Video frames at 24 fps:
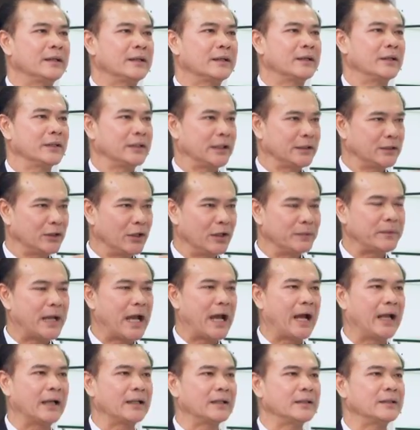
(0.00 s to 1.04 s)
ก็จะชอบ
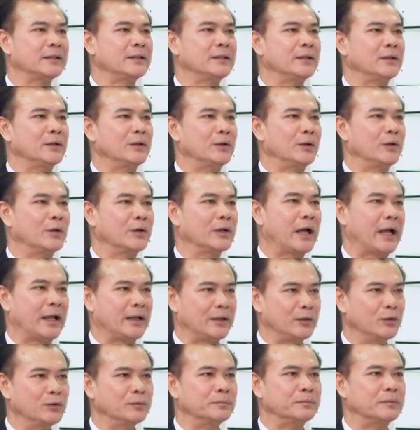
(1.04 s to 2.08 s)
ทานอกไก่
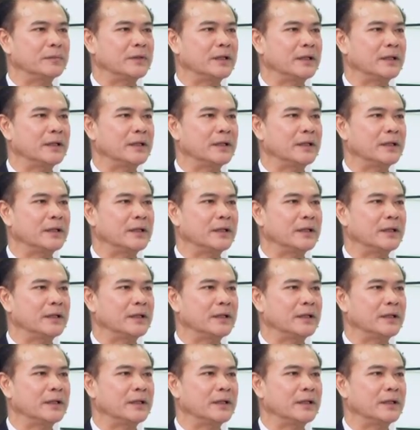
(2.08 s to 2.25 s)
นุ่ม